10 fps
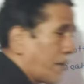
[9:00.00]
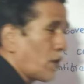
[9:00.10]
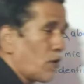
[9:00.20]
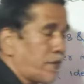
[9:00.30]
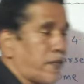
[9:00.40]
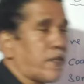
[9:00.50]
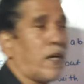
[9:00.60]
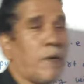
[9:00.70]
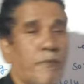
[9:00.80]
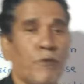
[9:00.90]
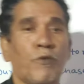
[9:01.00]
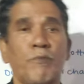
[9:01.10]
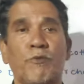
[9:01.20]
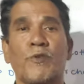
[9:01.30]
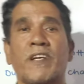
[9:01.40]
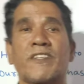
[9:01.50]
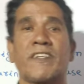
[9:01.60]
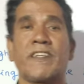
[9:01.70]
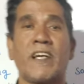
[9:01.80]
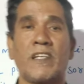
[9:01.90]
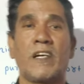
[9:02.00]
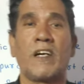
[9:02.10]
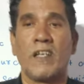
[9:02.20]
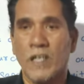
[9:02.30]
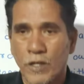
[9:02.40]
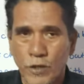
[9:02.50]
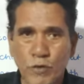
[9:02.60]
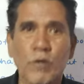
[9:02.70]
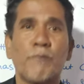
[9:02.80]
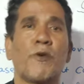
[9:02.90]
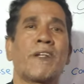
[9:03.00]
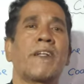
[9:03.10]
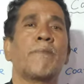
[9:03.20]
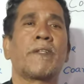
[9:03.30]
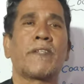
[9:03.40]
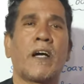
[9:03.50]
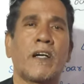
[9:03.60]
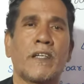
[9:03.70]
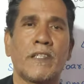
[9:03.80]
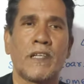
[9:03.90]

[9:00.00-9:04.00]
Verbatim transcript: देखो जैसे आप कोई मोटा सरिया लिया इसको मोड़ने में ताकत